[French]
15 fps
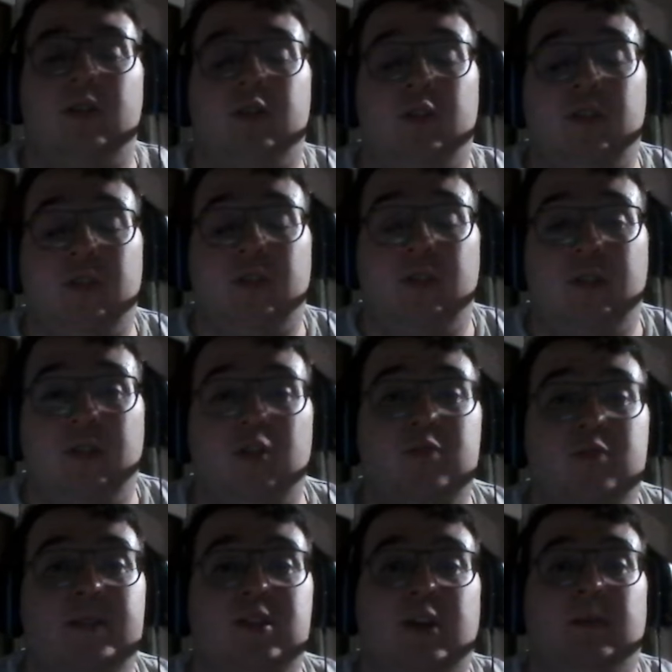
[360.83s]
de, de ce
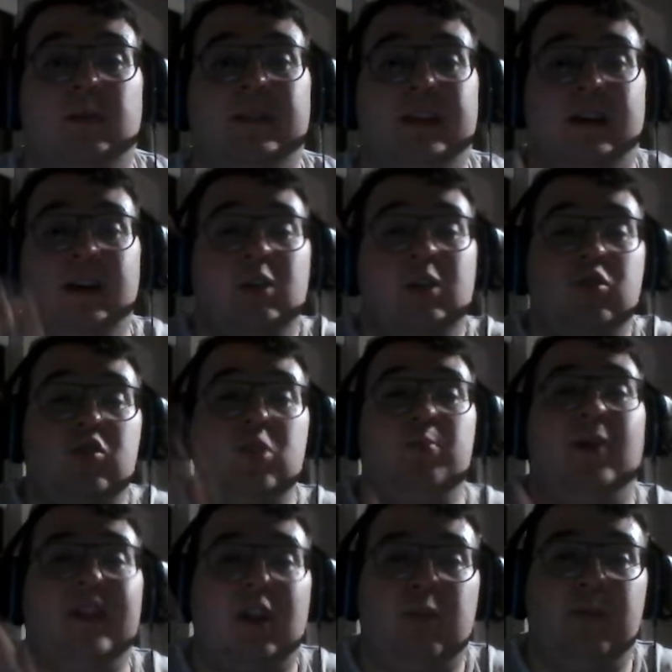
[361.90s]
match dans les commentaires,
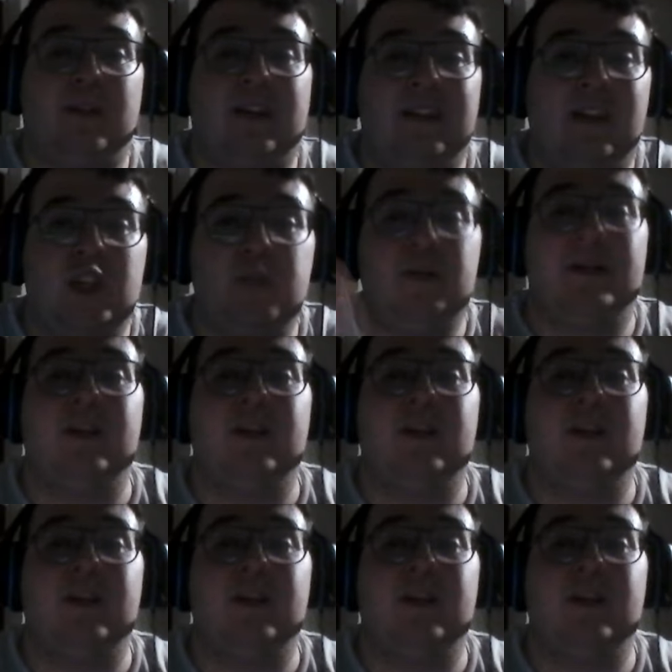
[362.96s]
supporters, supporters de l'Espagne,